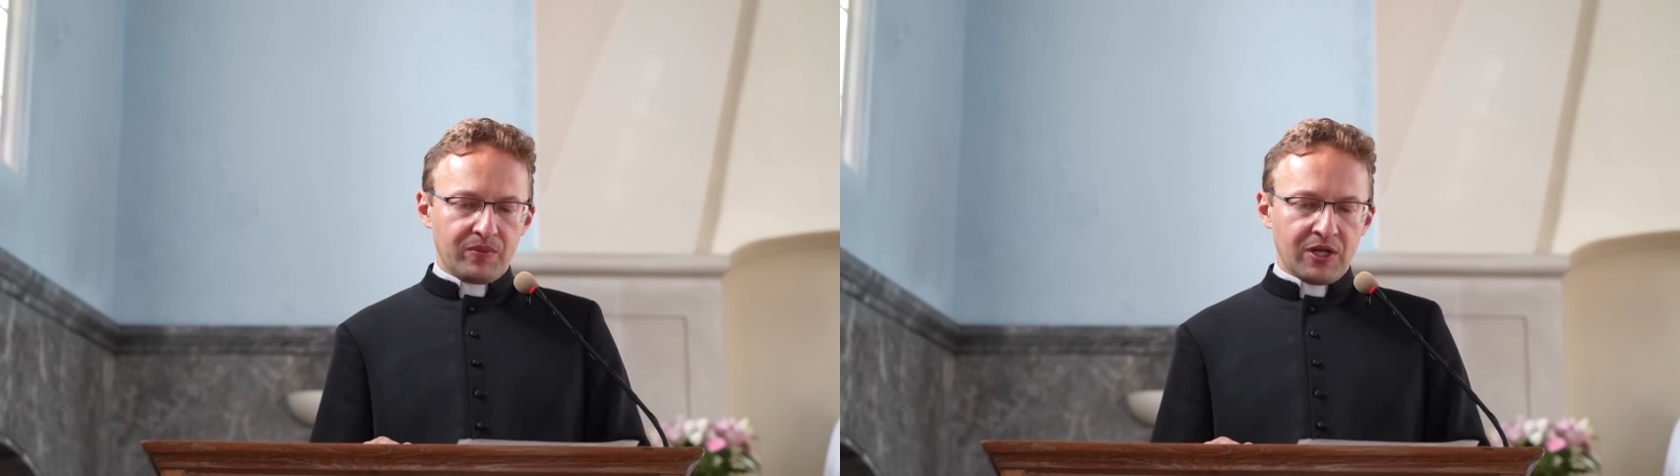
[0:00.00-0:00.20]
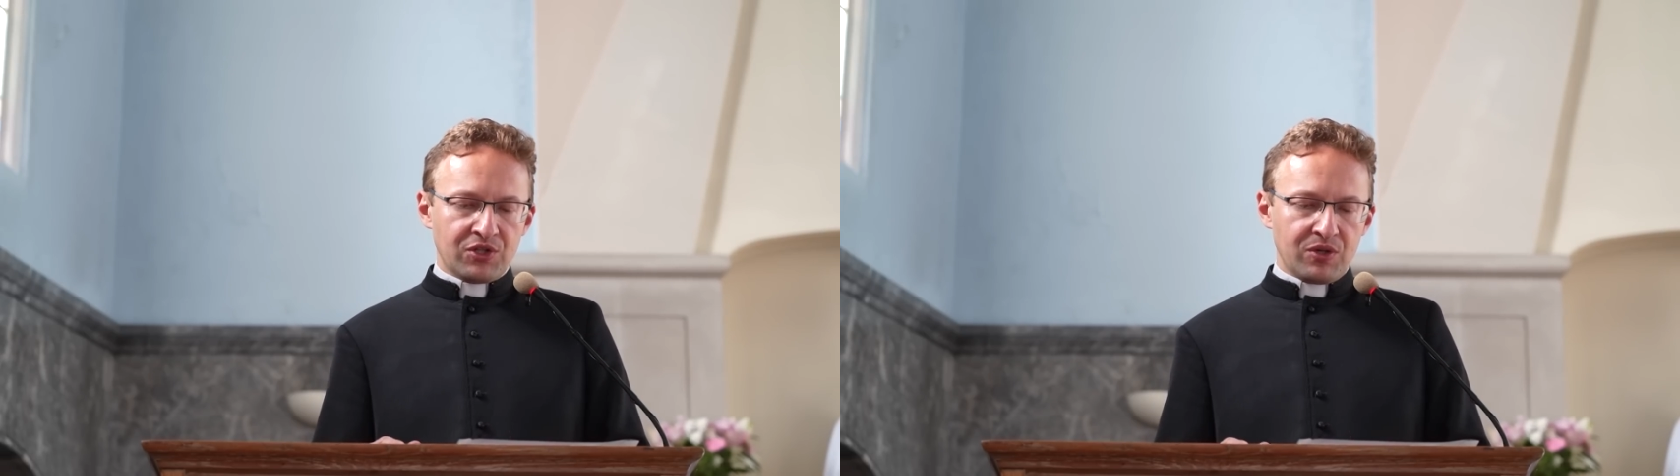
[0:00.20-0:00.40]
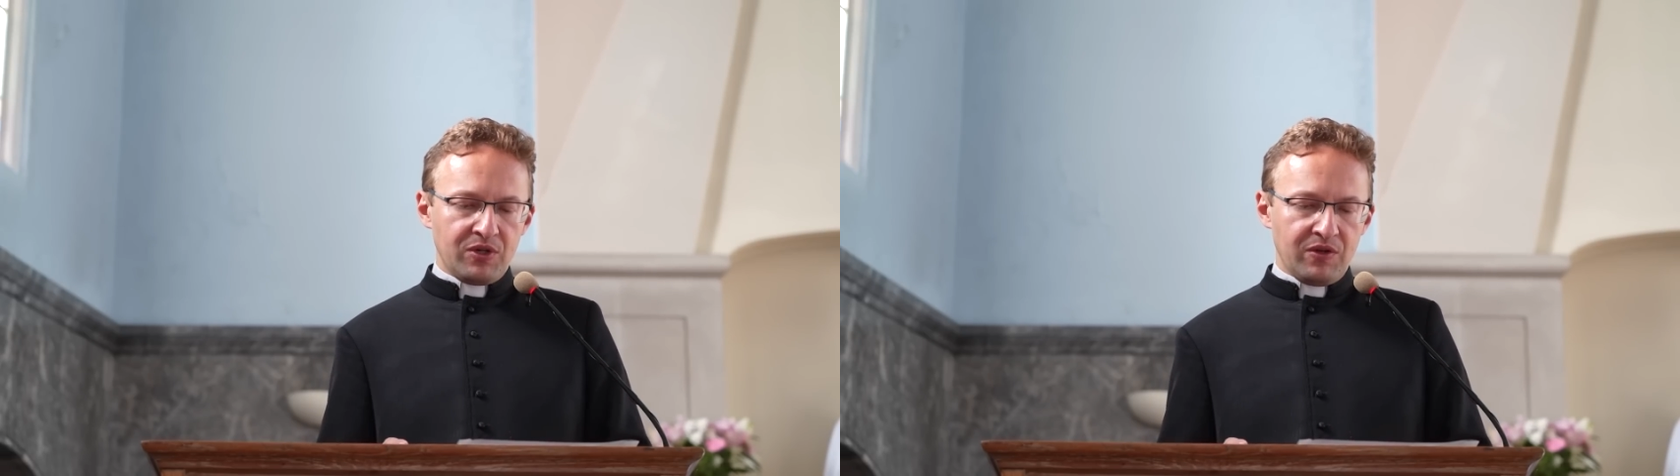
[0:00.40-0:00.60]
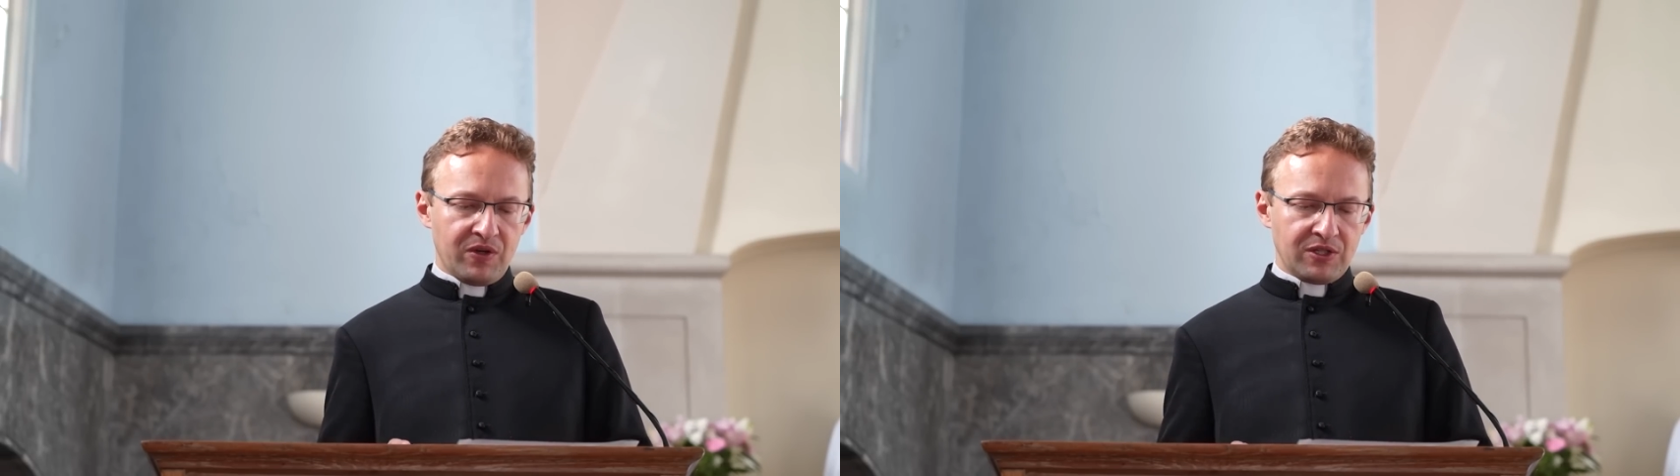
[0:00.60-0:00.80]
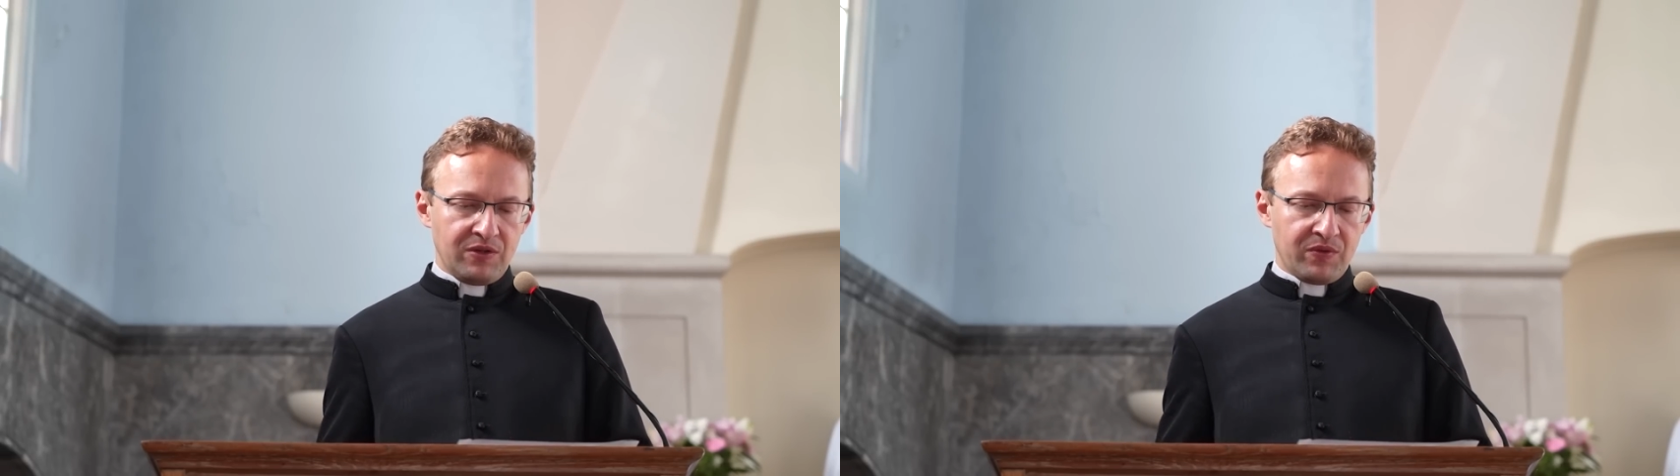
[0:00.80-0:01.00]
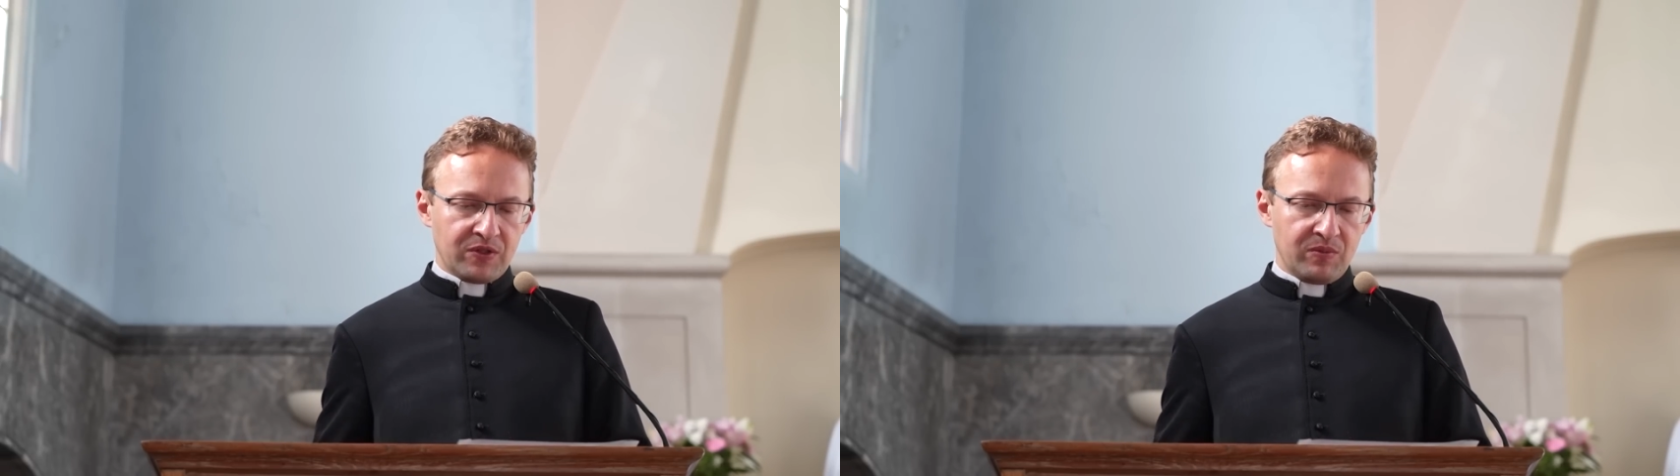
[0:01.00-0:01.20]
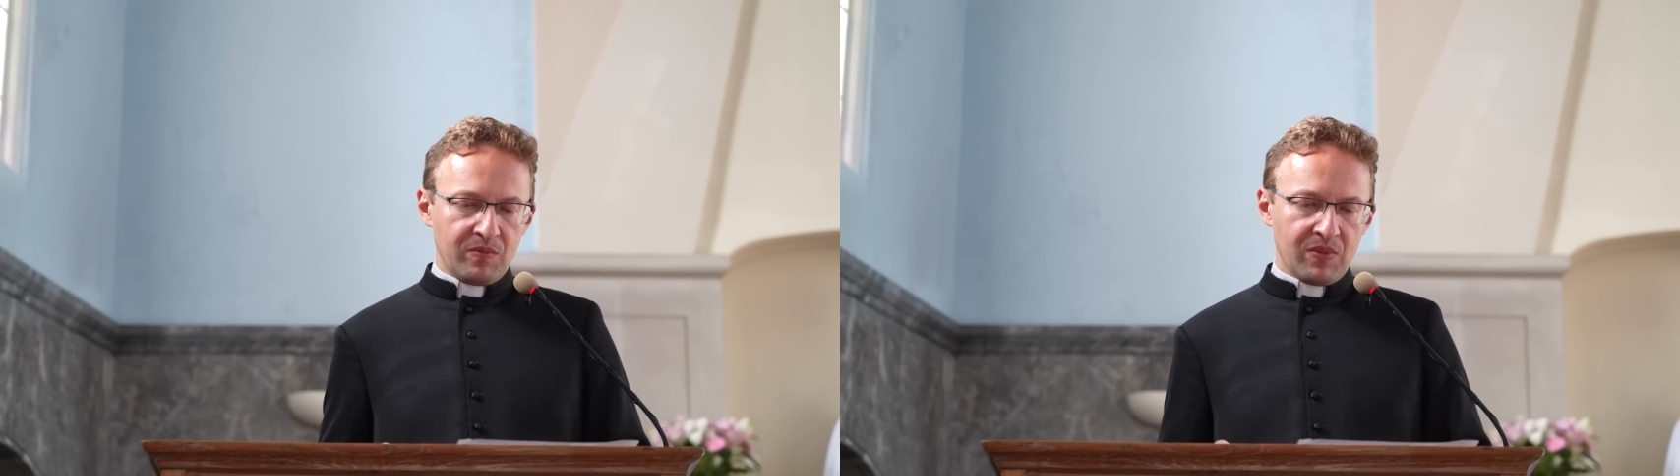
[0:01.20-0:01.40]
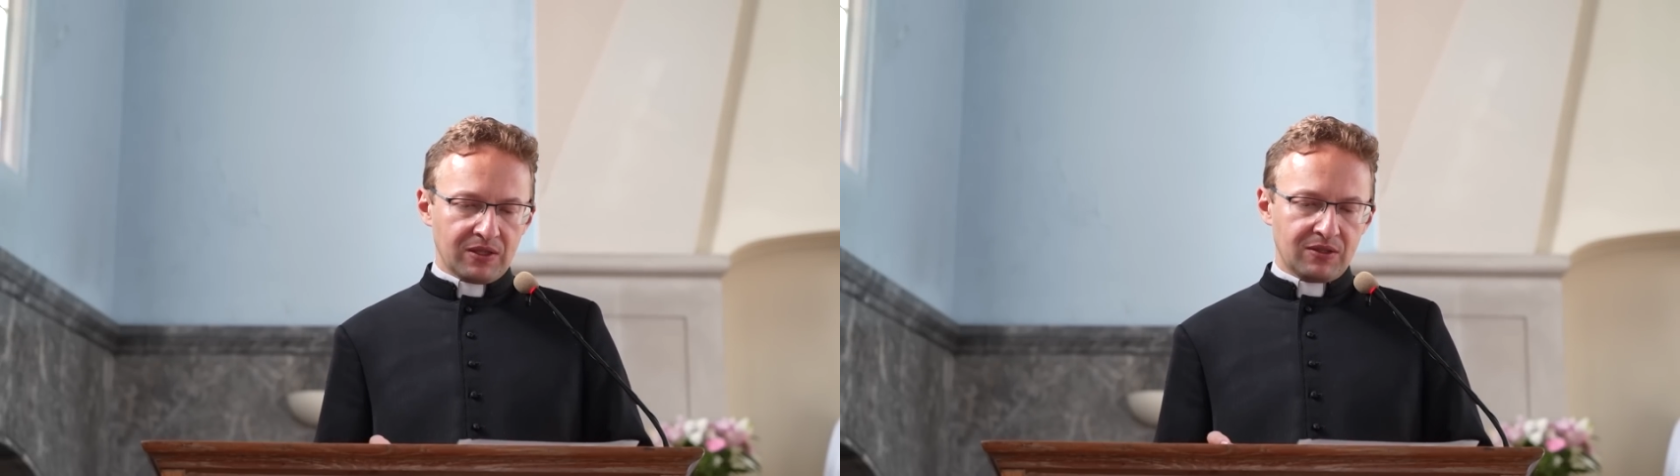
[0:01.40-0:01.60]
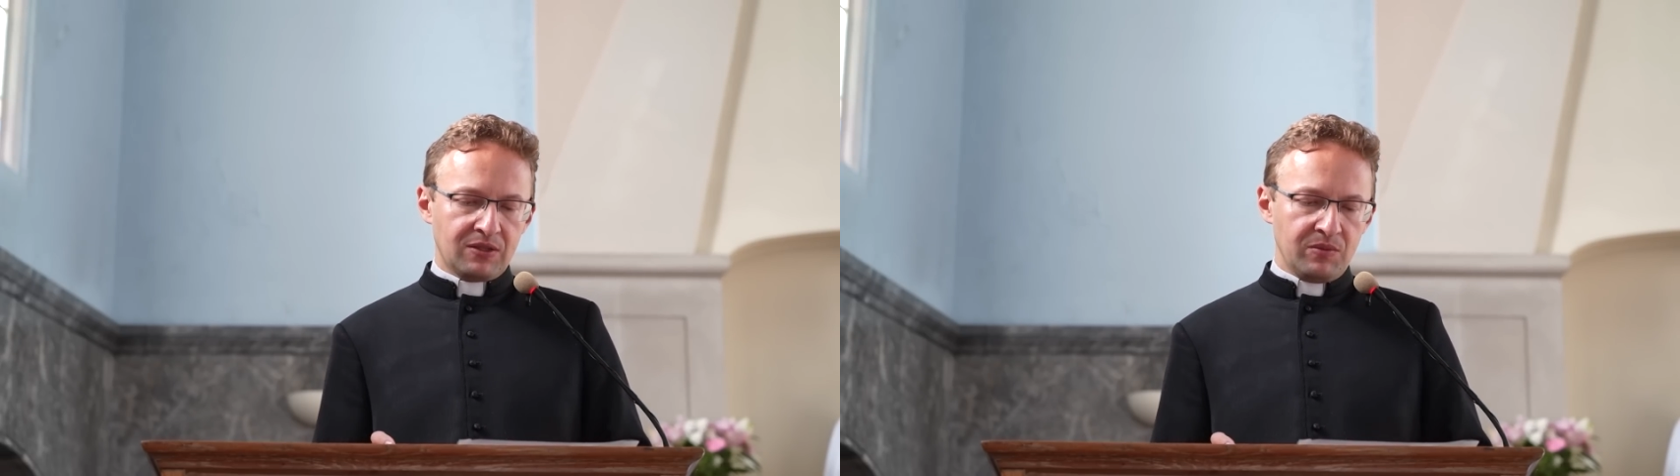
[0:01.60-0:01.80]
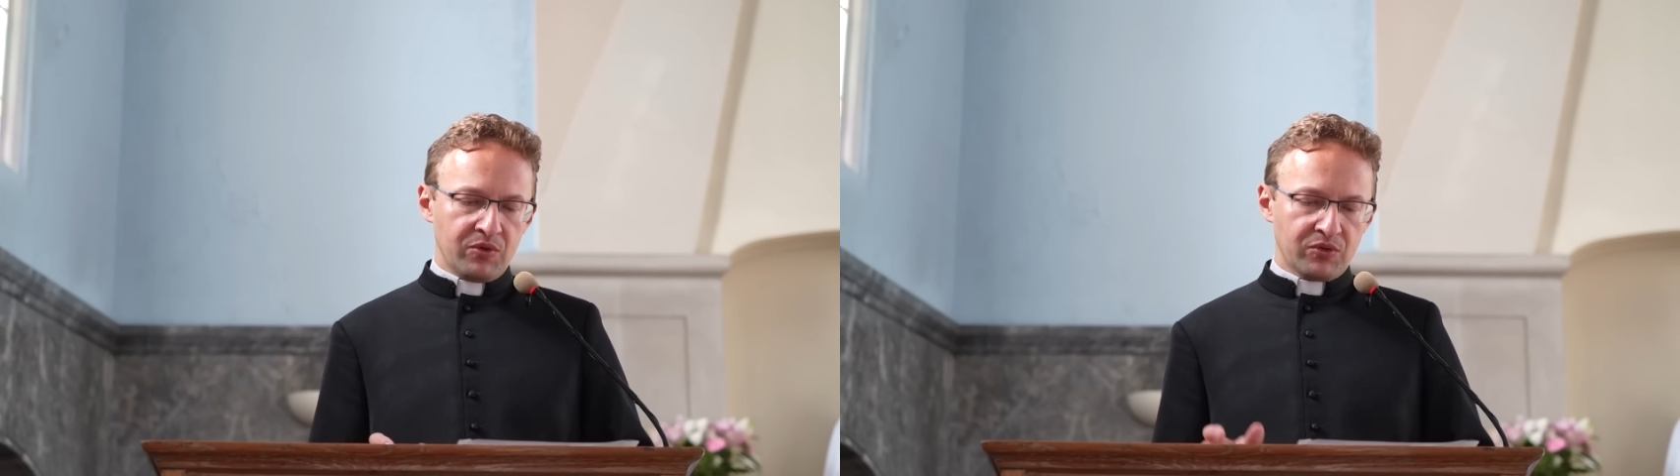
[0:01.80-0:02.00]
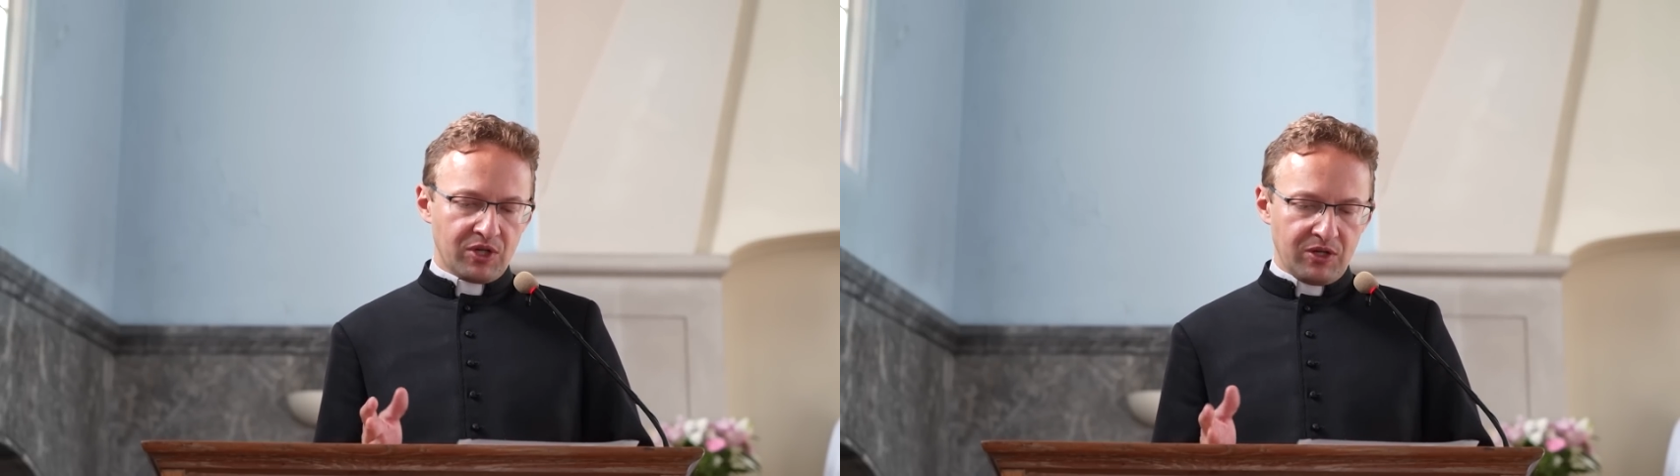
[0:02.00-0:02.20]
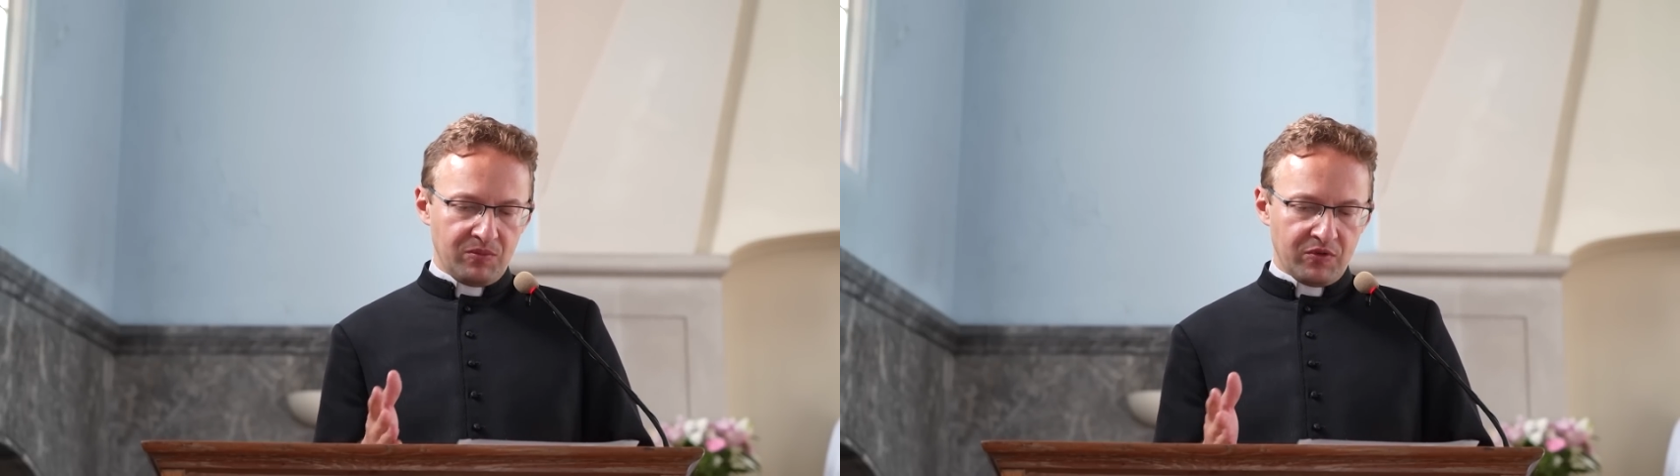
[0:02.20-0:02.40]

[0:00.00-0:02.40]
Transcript: a szczególnie właśnie w osobie Matki Bożej,